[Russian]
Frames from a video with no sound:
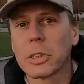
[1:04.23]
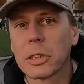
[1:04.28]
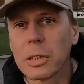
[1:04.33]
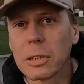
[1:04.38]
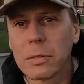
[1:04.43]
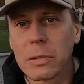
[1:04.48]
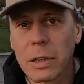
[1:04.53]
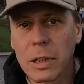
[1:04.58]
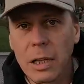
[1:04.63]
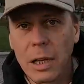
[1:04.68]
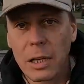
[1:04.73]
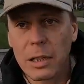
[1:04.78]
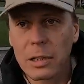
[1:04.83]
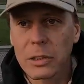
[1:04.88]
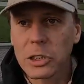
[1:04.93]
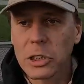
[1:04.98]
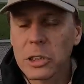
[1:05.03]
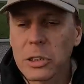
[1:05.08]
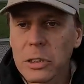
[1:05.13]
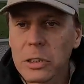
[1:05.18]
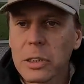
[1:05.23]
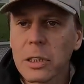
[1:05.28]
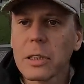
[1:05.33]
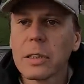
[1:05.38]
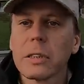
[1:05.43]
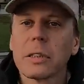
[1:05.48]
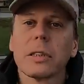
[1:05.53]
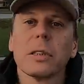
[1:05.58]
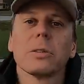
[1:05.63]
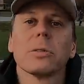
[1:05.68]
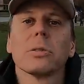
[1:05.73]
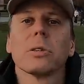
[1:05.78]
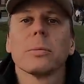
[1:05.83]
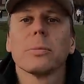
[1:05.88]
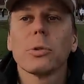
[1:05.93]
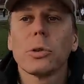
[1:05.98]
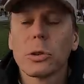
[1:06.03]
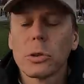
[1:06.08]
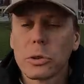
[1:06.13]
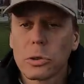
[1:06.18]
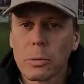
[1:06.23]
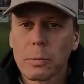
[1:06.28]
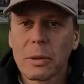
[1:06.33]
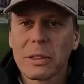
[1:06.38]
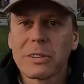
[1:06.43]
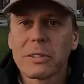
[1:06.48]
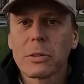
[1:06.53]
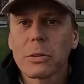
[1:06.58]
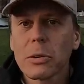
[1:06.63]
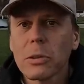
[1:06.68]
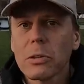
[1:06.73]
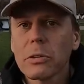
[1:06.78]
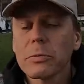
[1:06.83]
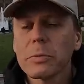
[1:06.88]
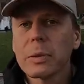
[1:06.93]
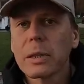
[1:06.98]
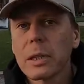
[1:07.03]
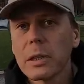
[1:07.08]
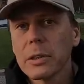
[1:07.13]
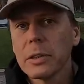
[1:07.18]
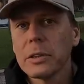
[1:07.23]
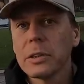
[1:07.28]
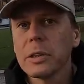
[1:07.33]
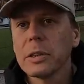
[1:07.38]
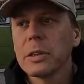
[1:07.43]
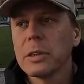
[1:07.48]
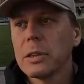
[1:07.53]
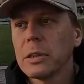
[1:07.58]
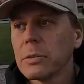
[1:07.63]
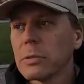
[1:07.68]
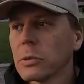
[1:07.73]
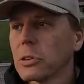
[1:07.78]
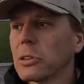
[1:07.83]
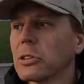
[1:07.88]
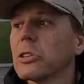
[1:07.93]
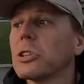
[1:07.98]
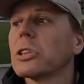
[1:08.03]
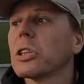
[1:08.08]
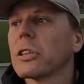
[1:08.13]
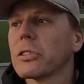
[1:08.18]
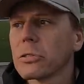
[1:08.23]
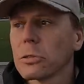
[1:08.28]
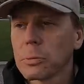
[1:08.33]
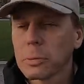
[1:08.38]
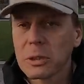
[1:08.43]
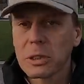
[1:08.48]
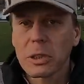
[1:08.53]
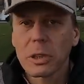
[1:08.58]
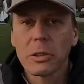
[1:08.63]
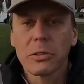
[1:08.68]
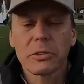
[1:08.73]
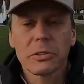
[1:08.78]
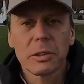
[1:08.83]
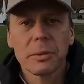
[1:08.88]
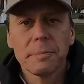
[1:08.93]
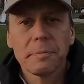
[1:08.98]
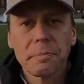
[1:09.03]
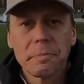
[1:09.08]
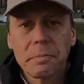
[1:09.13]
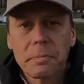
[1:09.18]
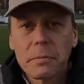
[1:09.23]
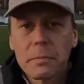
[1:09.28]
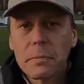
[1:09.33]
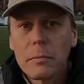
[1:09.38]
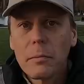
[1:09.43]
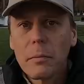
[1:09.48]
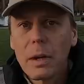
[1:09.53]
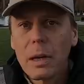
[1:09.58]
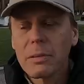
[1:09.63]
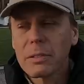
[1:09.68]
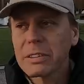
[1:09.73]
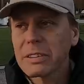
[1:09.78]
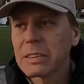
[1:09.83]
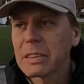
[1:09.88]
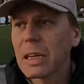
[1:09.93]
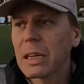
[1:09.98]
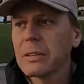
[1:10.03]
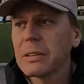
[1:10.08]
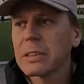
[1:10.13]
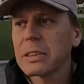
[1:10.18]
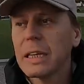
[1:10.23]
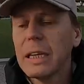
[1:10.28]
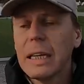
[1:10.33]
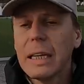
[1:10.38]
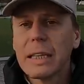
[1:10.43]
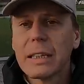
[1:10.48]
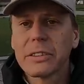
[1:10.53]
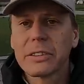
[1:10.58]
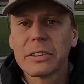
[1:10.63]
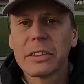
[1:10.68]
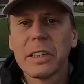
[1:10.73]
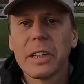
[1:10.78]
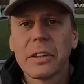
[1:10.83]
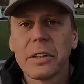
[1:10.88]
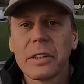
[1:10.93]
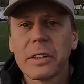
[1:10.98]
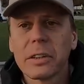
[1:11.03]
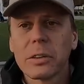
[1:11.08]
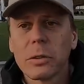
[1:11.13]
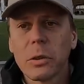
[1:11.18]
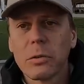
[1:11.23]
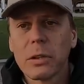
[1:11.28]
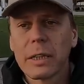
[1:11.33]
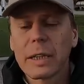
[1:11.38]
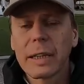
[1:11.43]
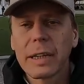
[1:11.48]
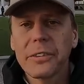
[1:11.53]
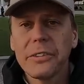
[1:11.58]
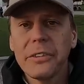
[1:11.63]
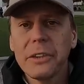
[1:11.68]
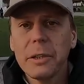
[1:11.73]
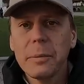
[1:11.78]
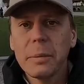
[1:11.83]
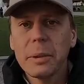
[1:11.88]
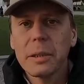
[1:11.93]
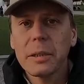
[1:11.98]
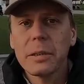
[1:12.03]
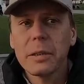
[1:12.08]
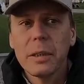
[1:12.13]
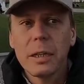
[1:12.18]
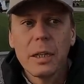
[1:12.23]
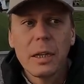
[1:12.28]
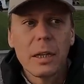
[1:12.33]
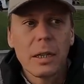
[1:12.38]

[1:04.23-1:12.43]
шедевр Карла Шинкеля, который много чего построил в Берлине, и вот сейчас тут пытаются восстановить здание новой академии.